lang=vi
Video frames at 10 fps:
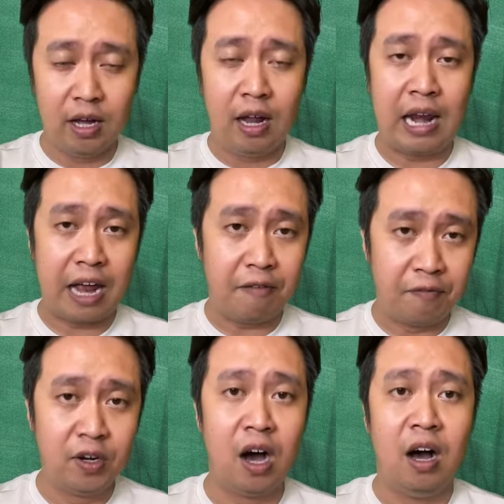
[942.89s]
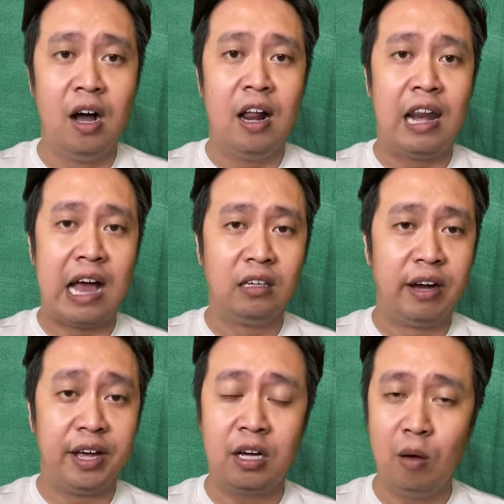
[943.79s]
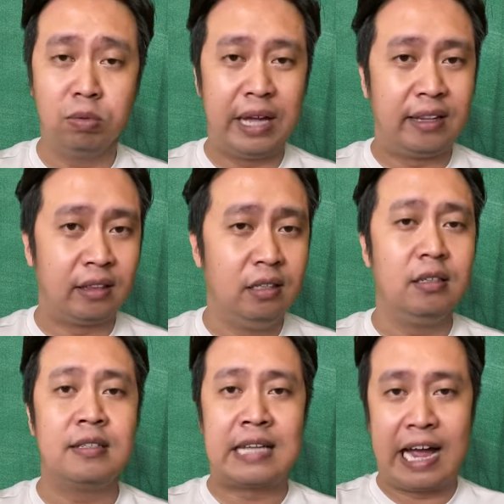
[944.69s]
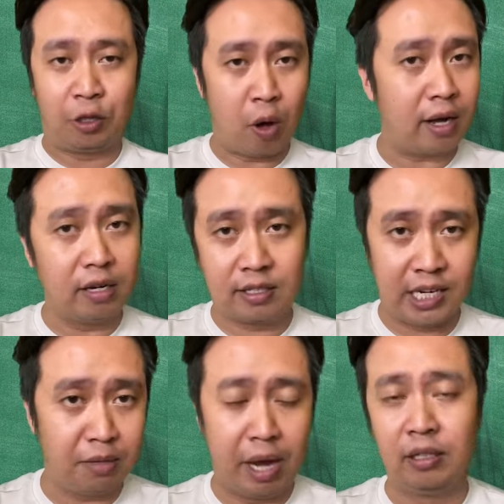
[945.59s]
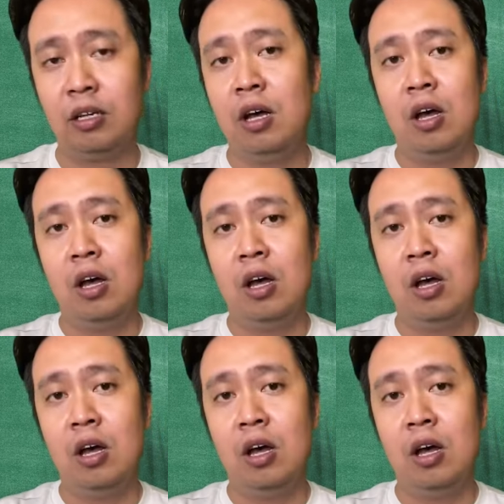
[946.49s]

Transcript: lại vừa là người không thể tự giải thoát được chính mình